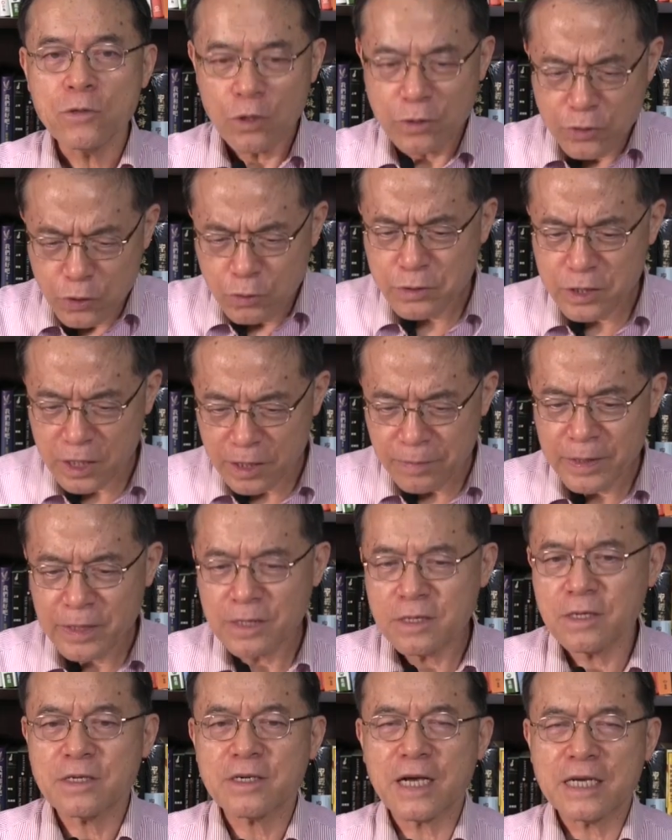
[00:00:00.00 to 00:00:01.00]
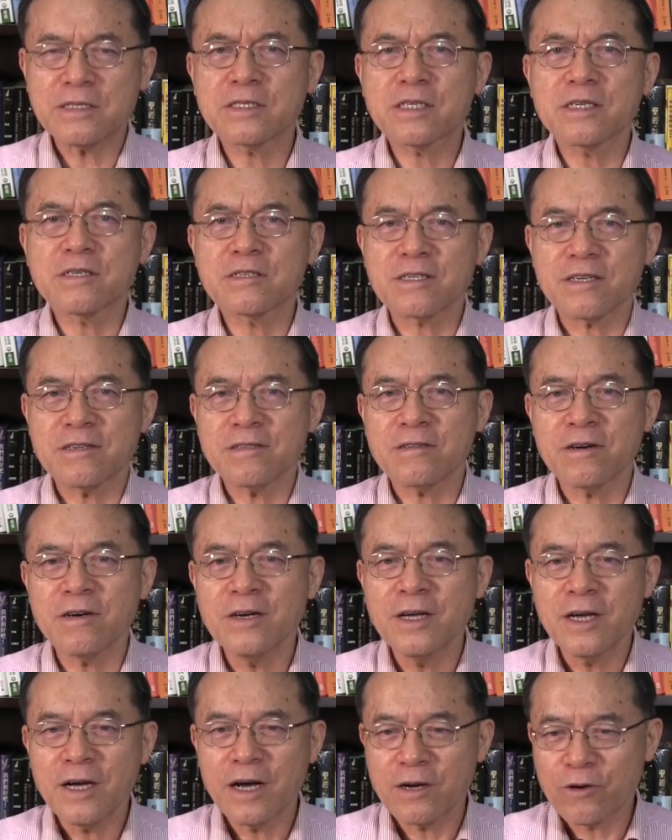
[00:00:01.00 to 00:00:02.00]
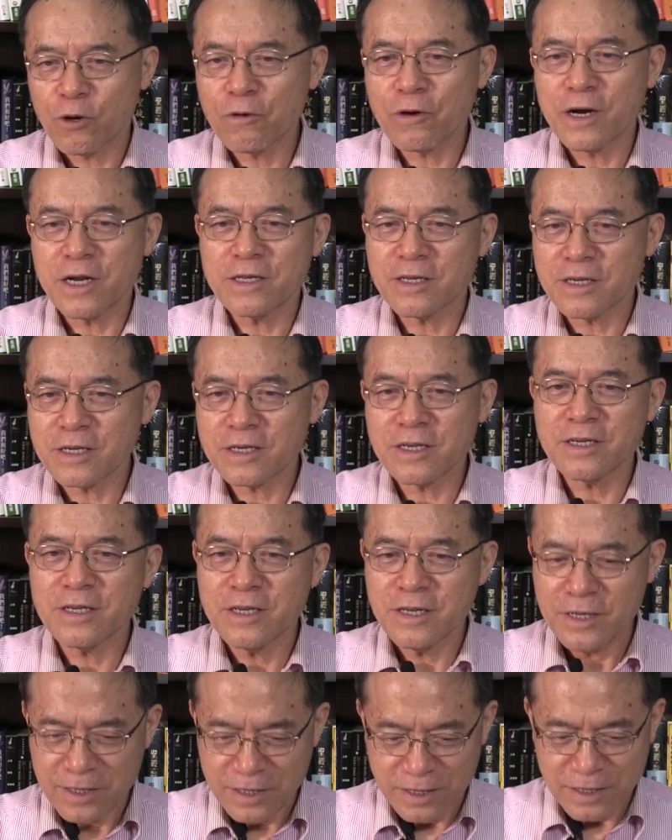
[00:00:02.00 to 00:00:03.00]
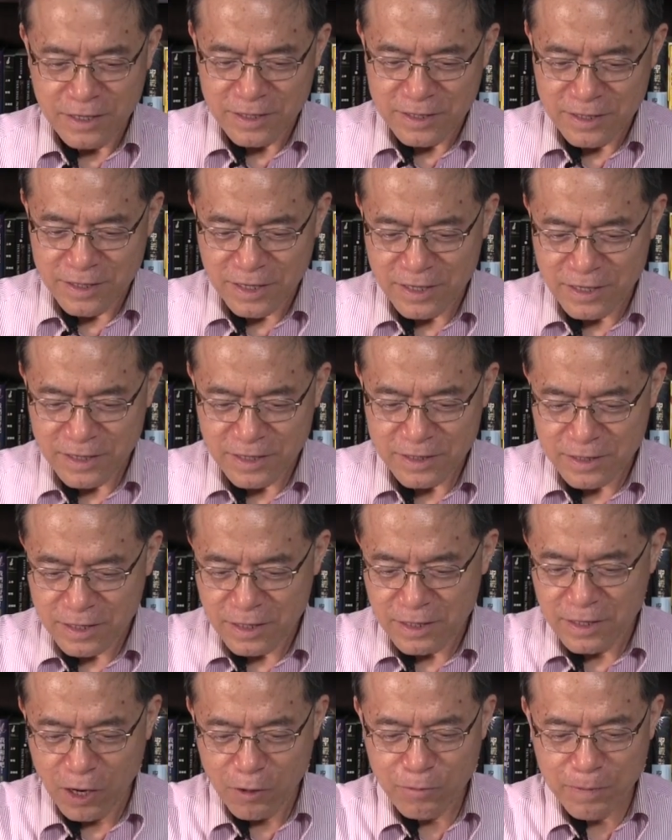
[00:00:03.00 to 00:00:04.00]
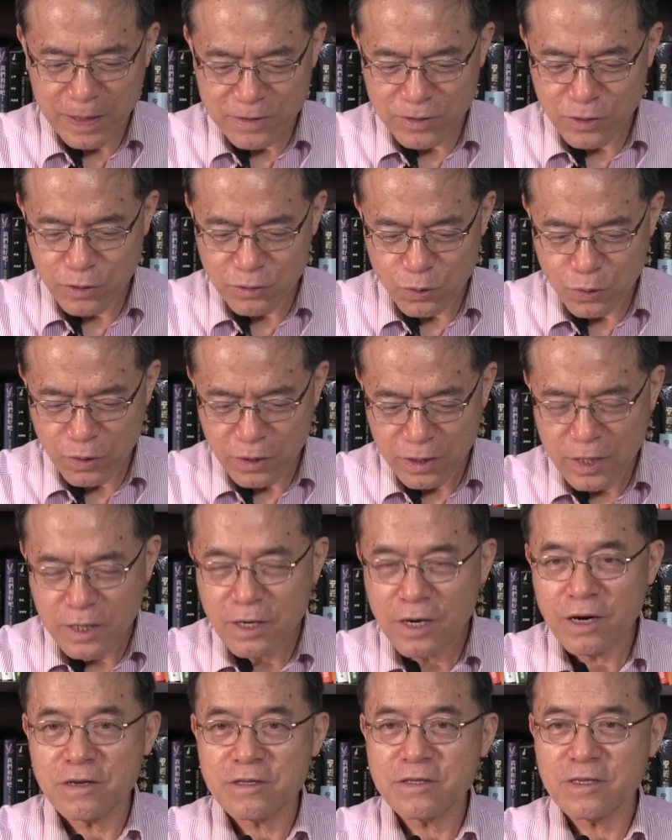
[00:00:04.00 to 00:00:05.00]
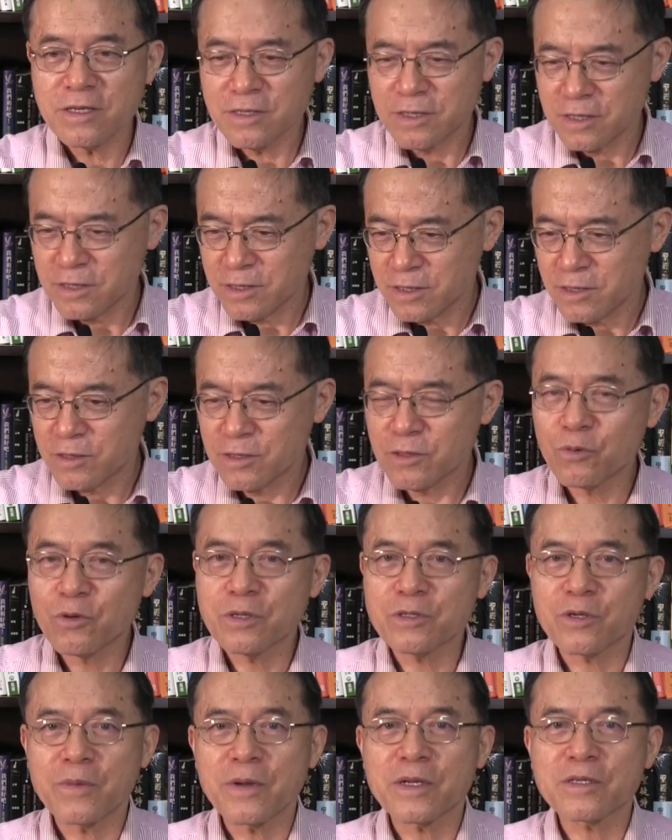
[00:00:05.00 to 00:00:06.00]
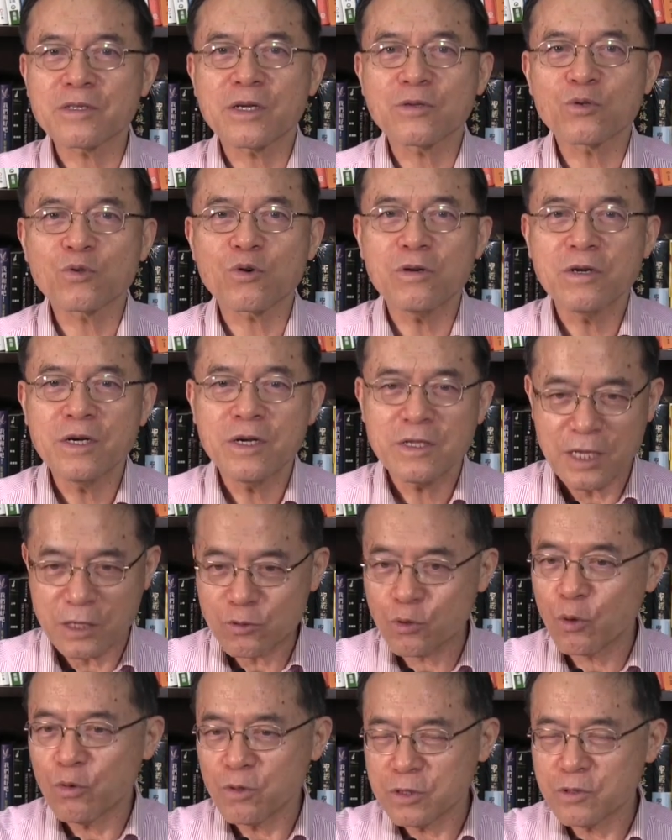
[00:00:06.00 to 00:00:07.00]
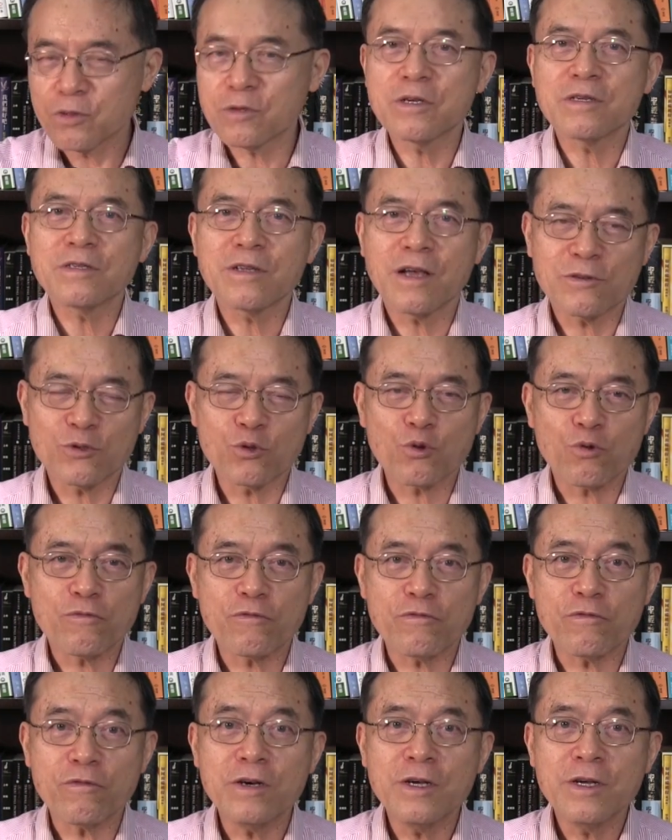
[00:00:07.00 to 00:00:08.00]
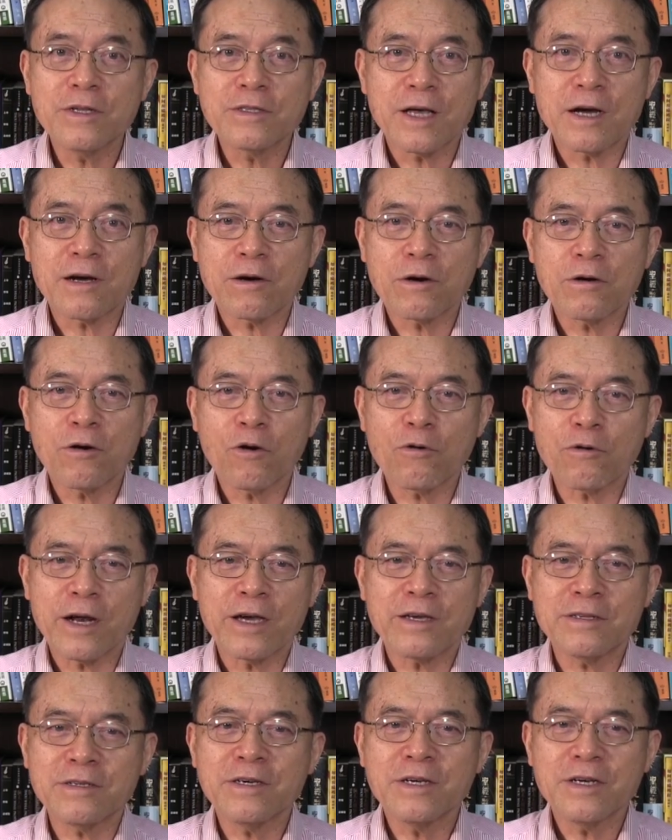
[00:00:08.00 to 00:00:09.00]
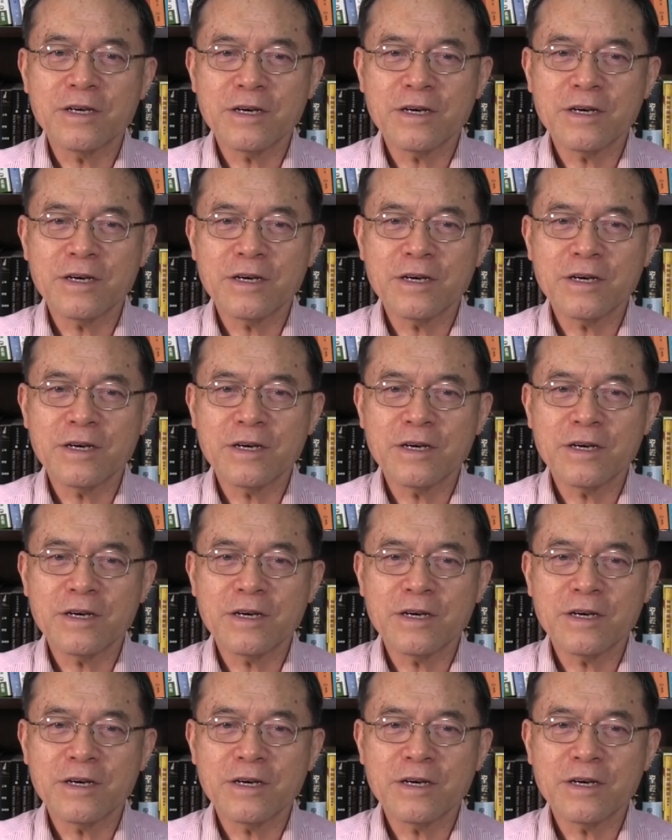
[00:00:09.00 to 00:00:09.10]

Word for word: 弟兄姐妹，感谢神啊！啊，后来那个呃，这个这个老板就说啊，你你你为什么要这样做？他说我就要祝福。那后来。